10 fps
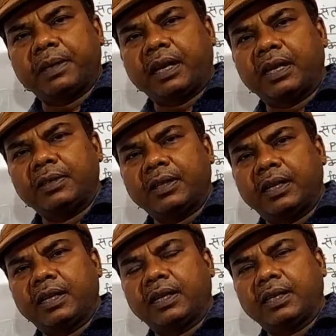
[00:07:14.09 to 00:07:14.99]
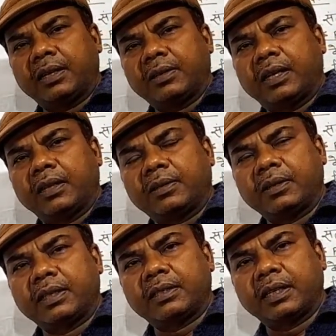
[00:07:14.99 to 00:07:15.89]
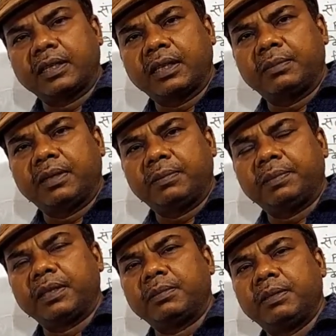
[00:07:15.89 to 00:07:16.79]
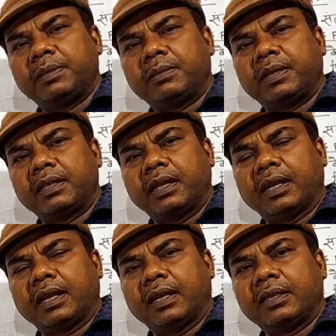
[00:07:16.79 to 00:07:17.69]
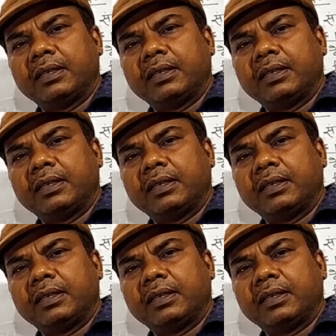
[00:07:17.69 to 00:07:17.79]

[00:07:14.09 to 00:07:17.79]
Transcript: प्लांट जो है हजारों लाखों के संख्या में पृथ्वी पर भर जाएगा